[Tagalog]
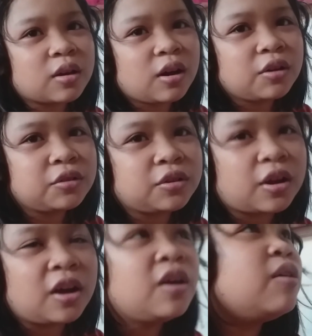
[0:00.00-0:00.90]
kayo
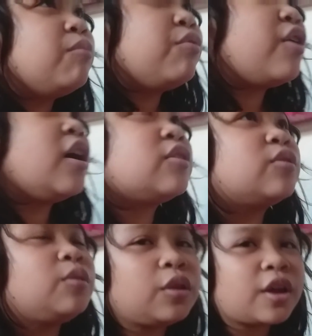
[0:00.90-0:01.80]
niya. Bughat
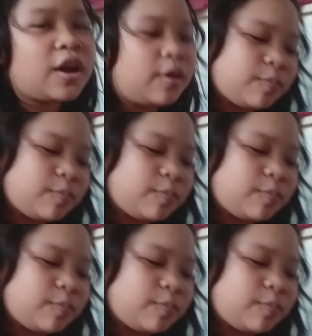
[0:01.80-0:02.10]
niya.